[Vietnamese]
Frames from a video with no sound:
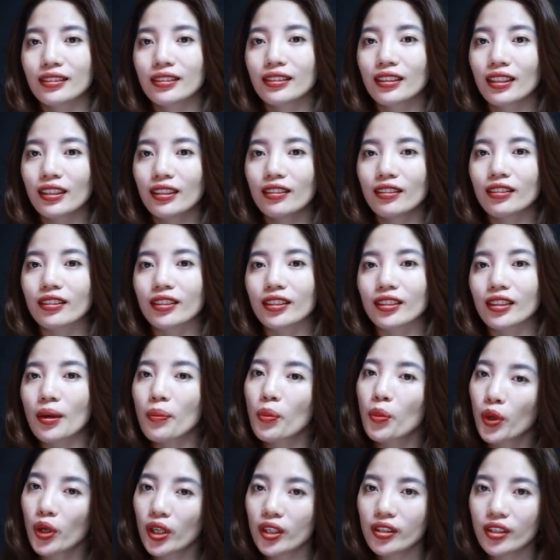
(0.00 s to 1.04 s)
những cái lời
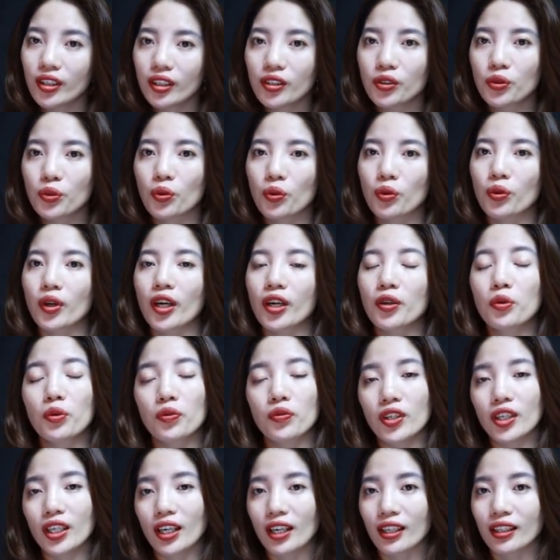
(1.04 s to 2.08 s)
tâm huyết nhất của các quý
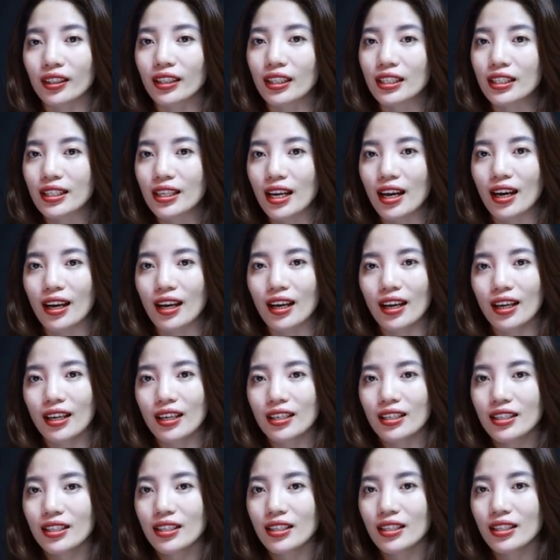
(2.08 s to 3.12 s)
vị khán thính giả
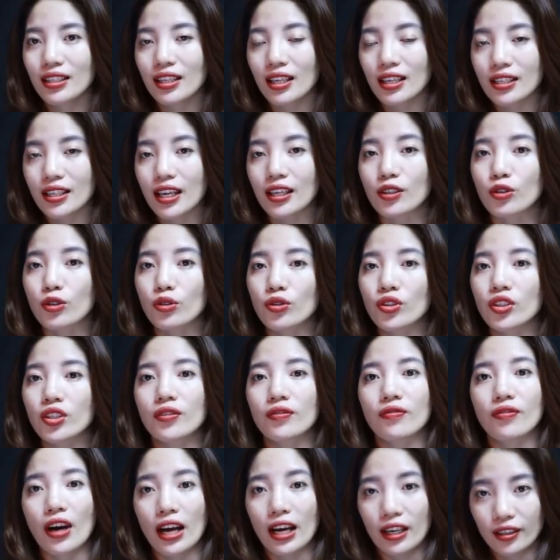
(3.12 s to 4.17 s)
sẽ dành cho
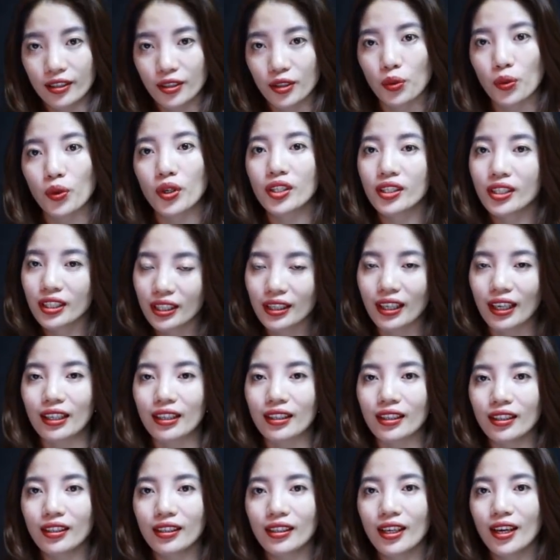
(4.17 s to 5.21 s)
chị vài lời khuyên chân thành
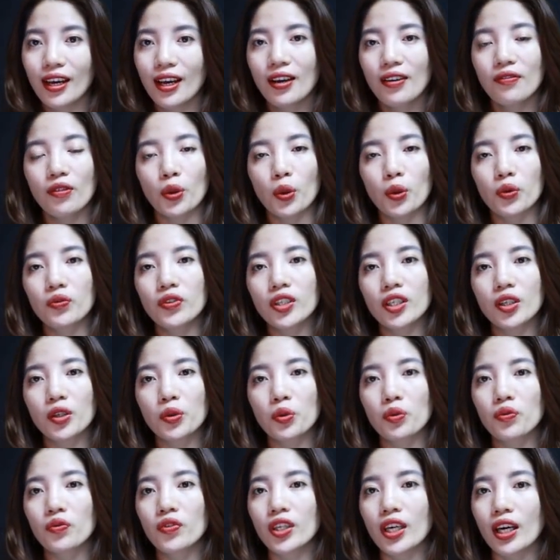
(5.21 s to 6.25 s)
nhất. Và quý vị ơi,
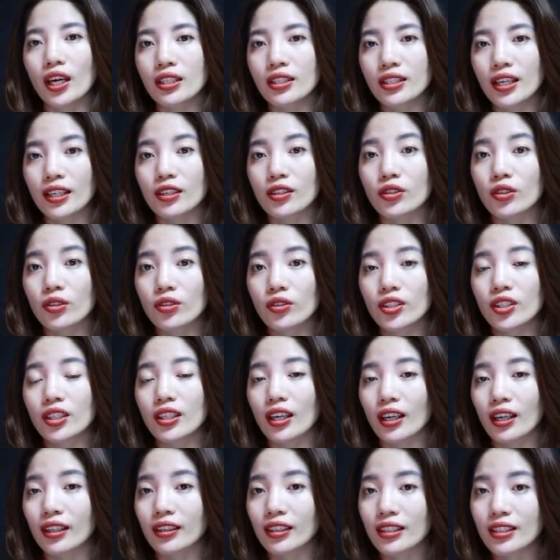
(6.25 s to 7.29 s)
quý vị hãy dành cho chị
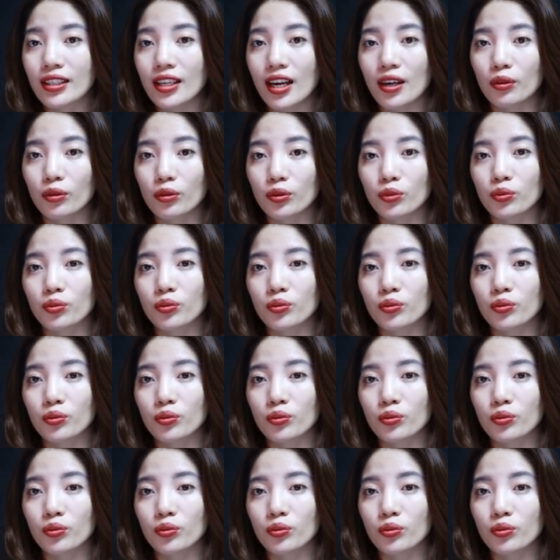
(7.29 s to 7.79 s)
khán thính giả của